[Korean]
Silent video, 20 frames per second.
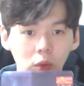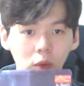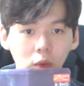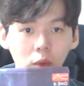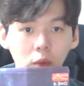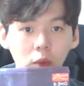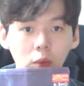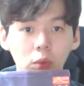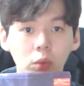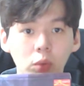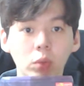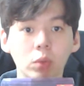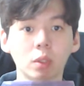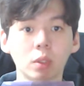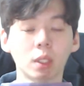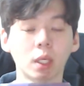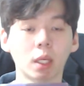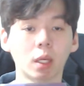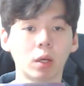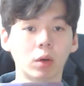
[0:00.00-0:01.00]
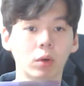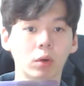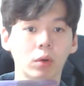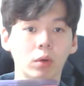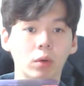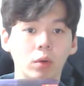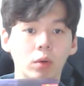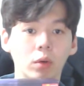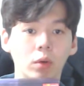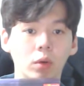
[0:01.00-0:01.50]
요 토르예요.
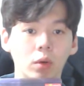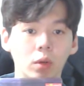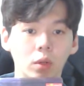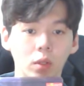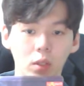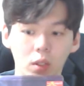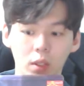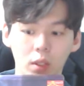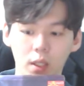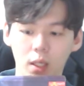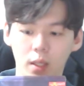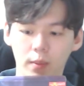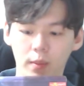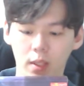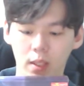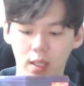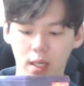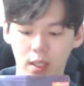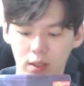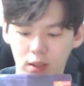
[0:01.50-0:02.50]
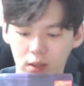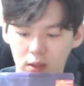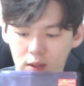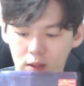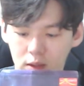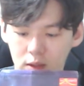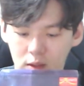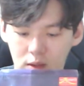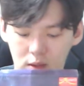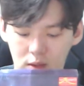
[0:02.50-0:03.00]
이게 아마
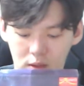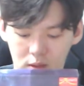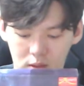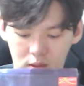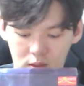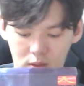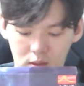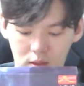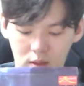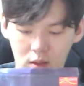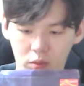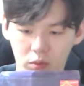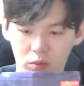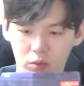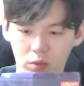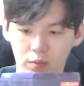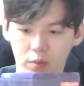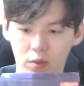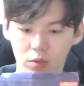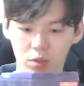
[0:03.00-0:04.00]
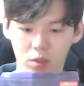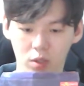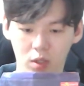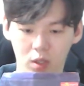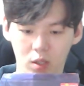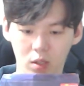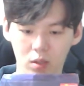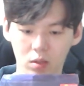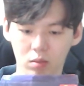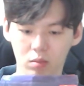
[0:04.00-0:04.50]
라그나로크
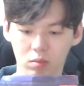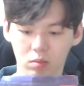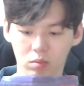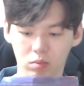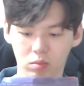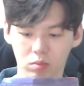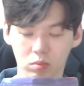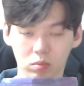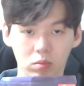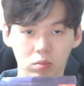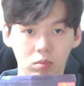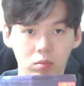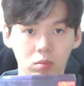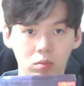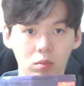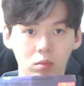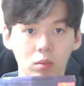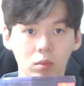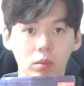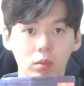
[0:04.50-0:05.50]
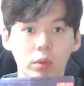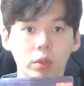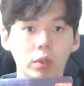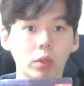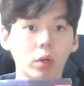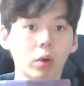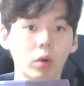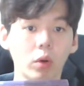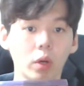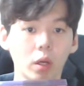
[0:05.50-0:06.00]
버전인가? 뭐
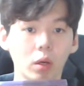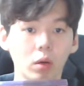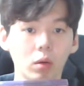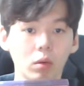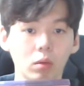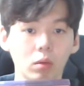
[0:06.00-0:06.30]
그럴 거예요.